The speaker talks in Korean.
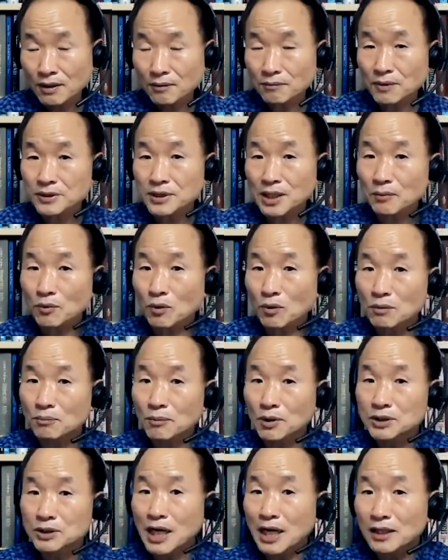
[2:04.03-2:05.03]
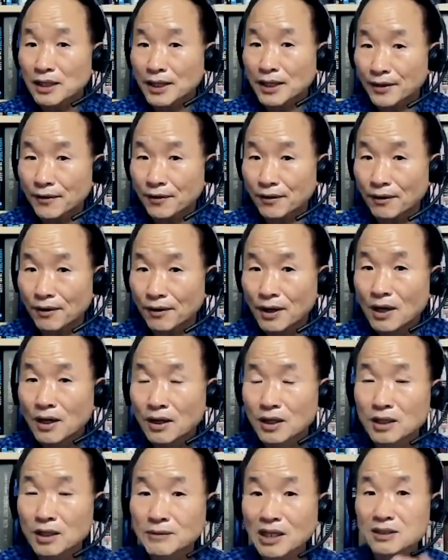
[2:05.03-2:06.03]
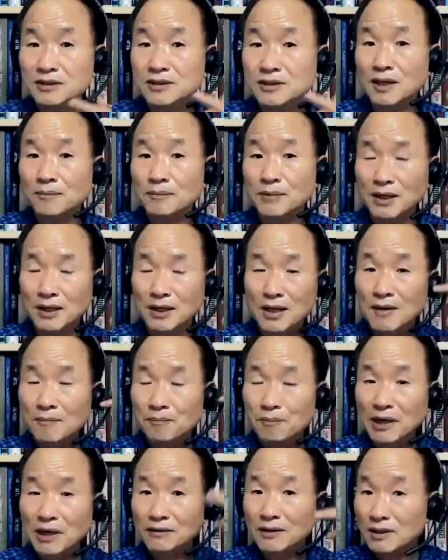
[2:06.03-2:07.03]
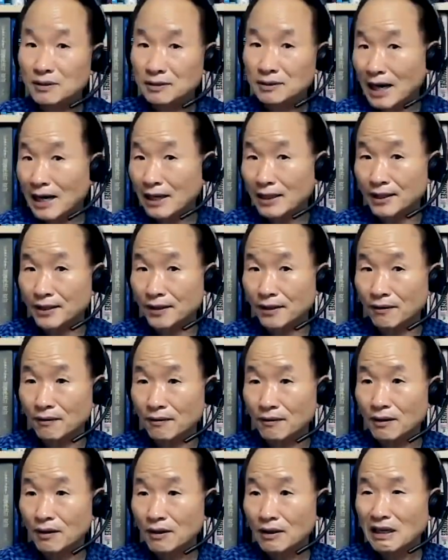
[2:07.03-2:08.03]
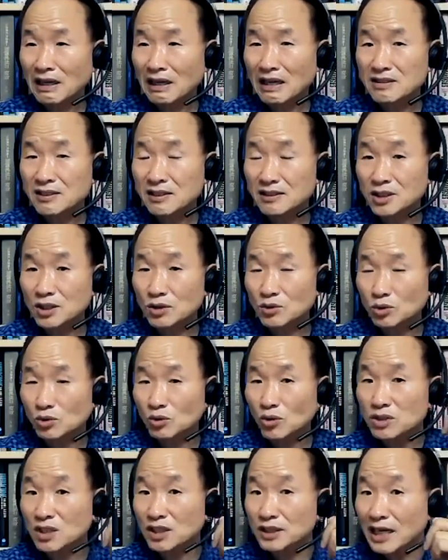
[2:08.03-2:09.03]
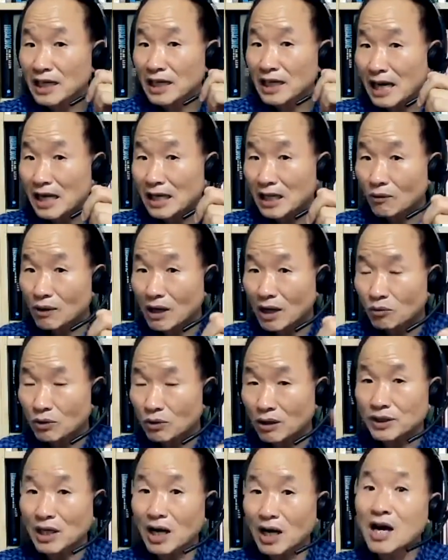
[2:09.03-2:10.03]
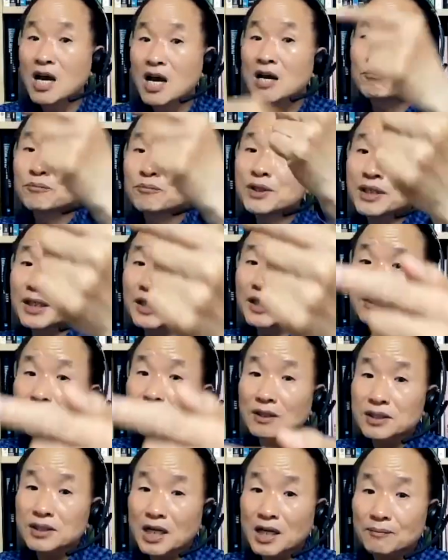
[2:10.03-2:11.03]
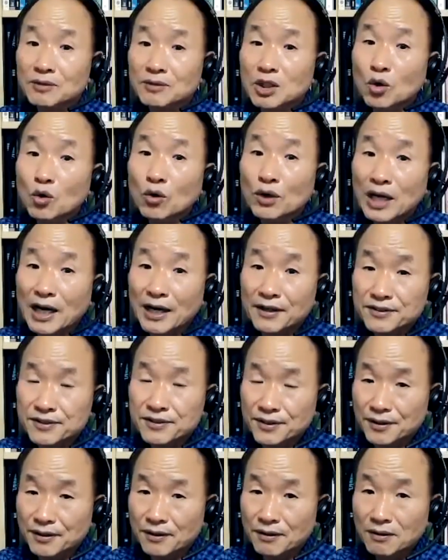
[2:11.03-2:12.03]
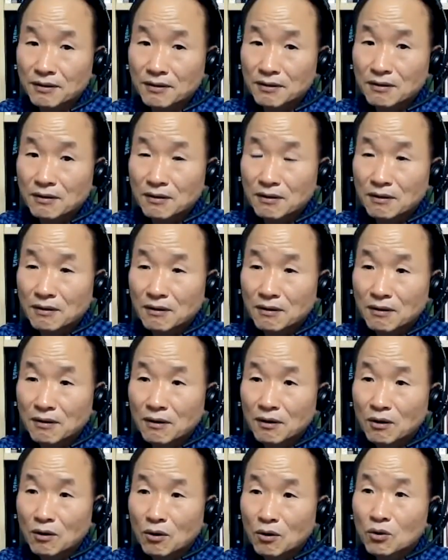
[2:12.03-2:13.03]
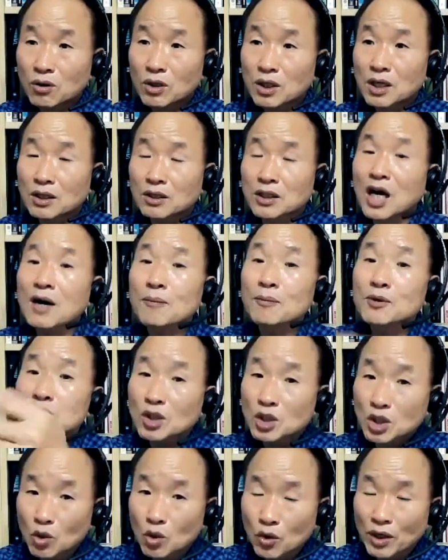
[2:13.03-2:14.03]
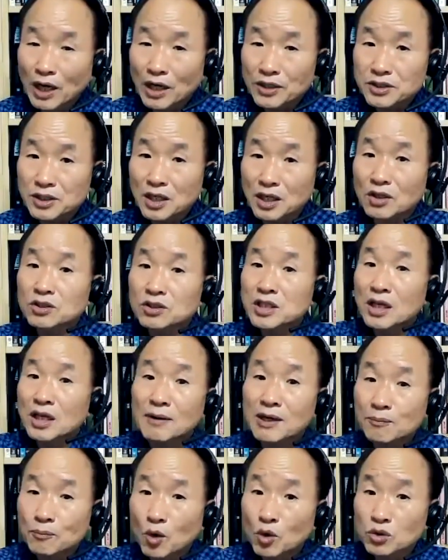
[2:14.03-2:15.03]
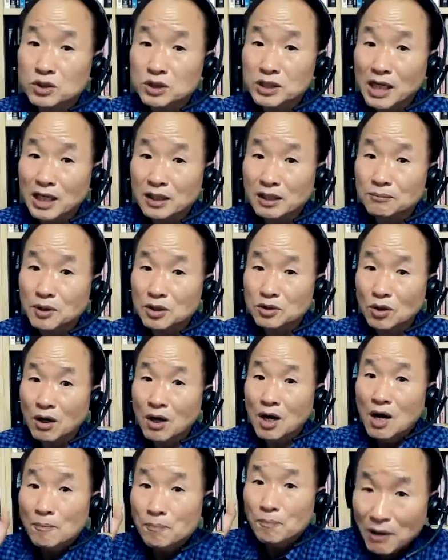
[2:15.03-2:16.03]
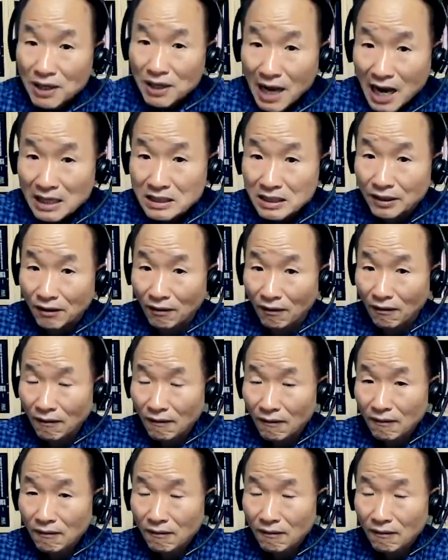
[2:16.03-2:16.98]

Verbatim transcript: 그럼 그 사람이 오늘 뭐 이야기를 해요. 그럼 난 그 사람의 패턴을 다 알아요. 저 친구 또 저 이야기 하려고 하구나. 내가 미리 저 사람 결론에 가 있어요. 그러니까 내가 먼저 결론에 가 있으니까 그 사람 하는 모든 이야기는 뭐죠? 뻔한 거예요.